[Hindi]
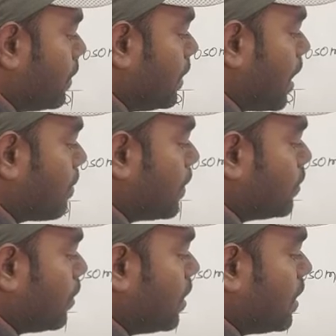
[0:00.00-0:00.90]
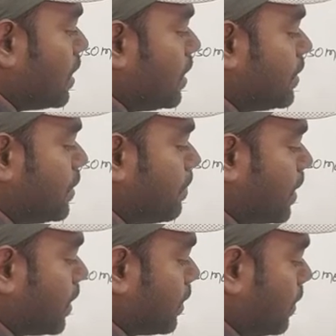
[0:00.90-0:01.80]
ईआर में जो है ये चिपक
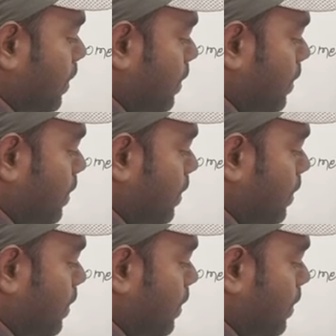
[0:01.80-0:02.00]
जाता है